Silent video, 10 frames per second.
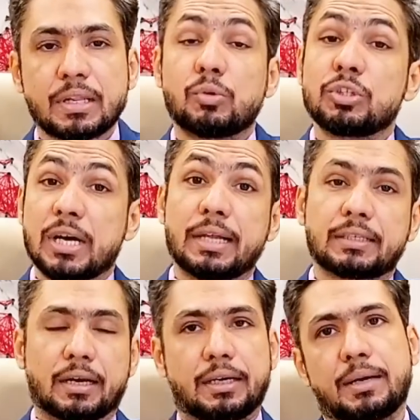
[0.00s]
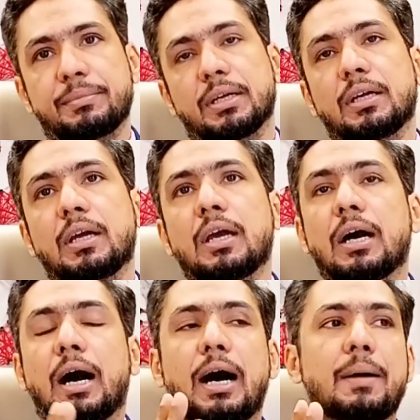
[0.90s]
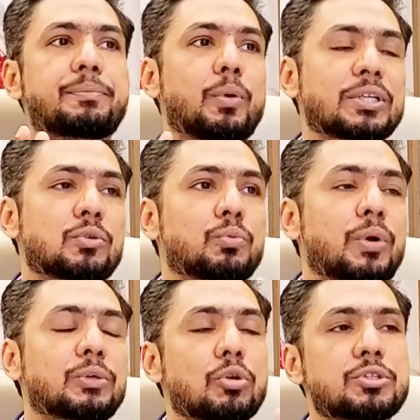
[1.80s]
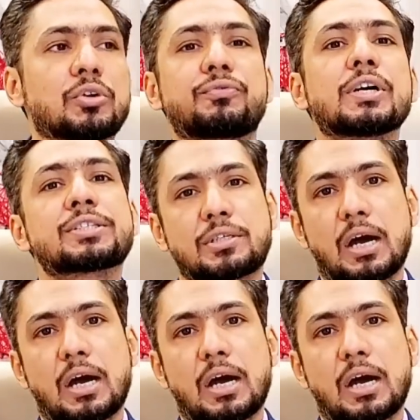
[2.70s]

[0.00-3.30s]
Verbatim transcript: वो याद करना है आपने आप वट इज योर वट वॉज योर फर्स्ट